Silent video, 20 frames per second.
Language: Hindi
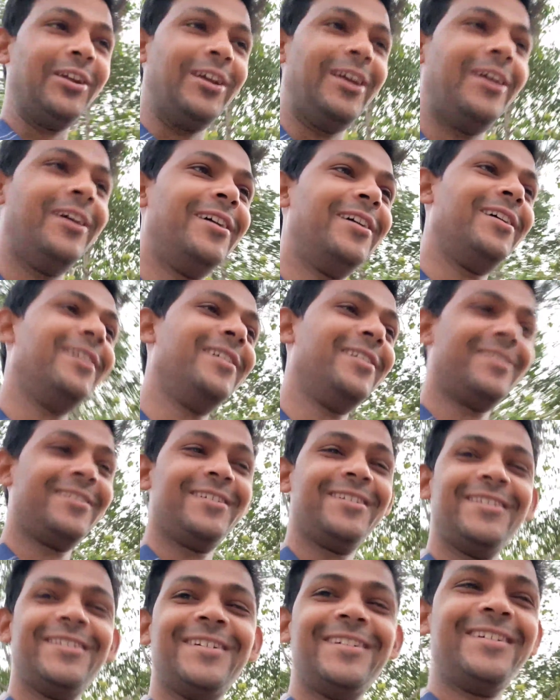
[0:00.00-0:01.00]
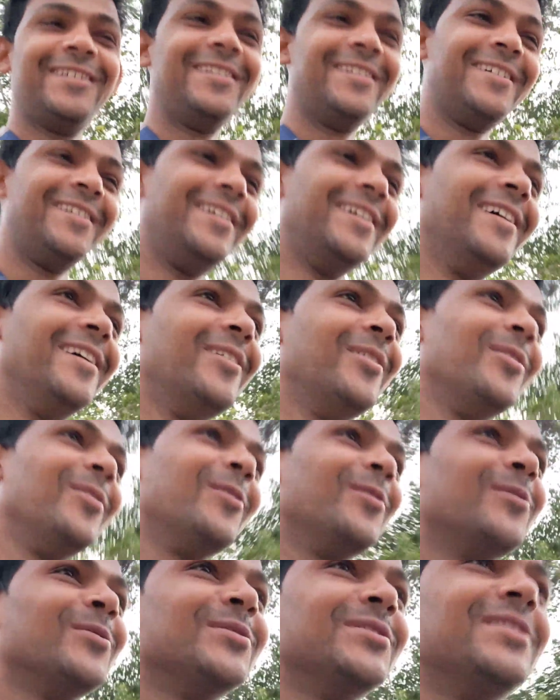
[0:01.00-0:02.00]
ठीक है
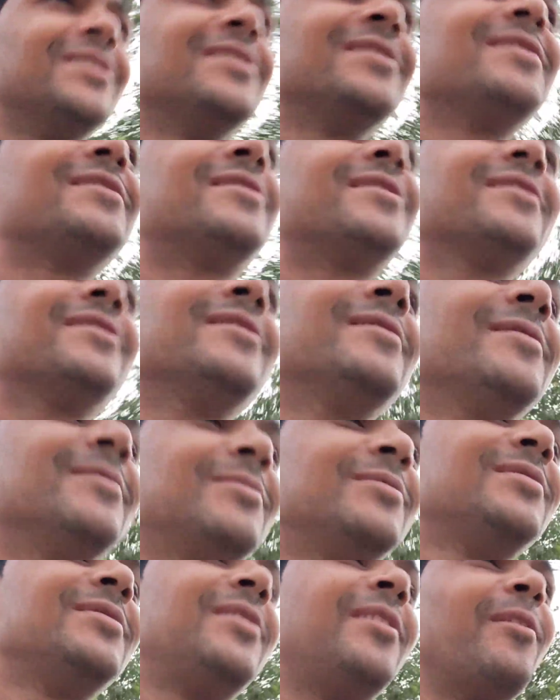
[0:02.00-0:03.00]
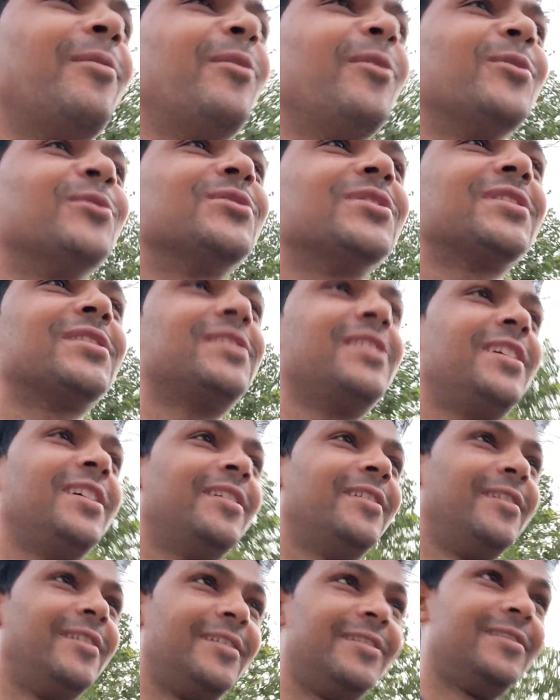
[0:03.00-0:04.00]
उस दिन इससे गड़बड़ हो सकती
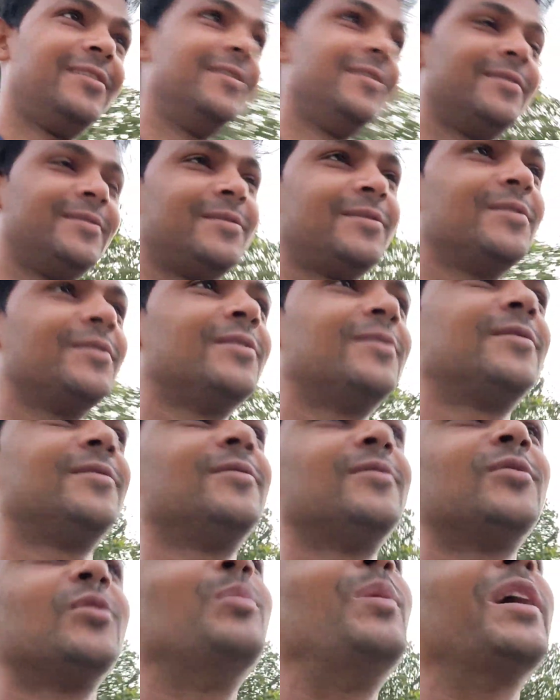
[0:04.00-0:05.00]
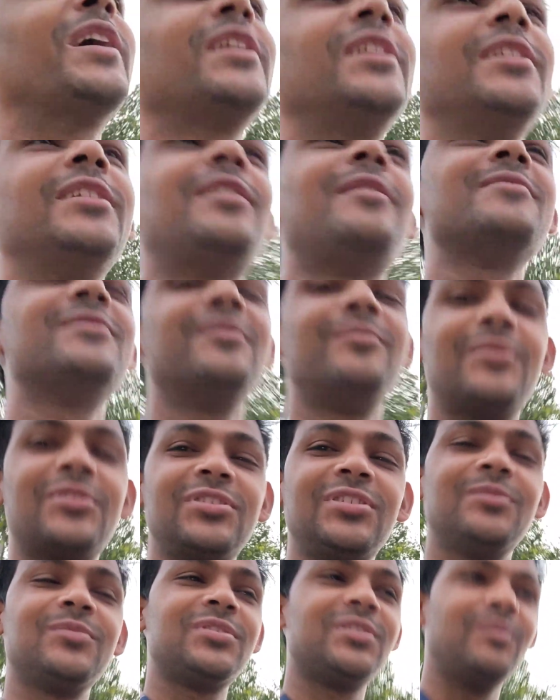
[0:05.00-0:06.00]
है तो बाकी दिन आप जब
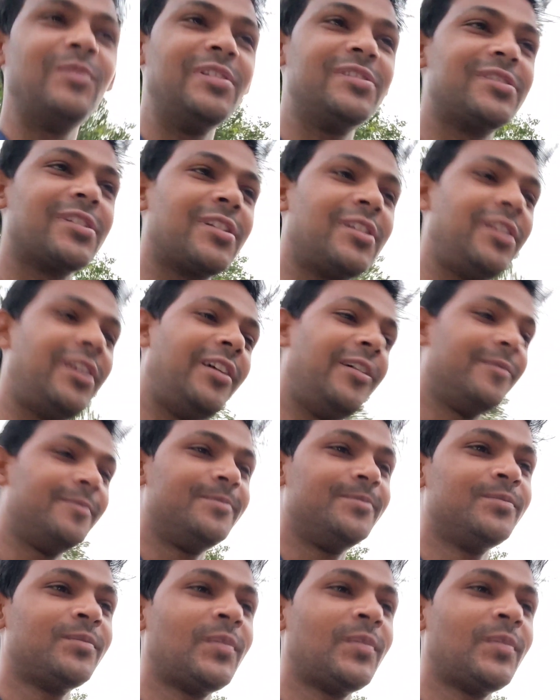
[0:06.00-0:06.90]
मर्जी हमसे मिल सकते हैं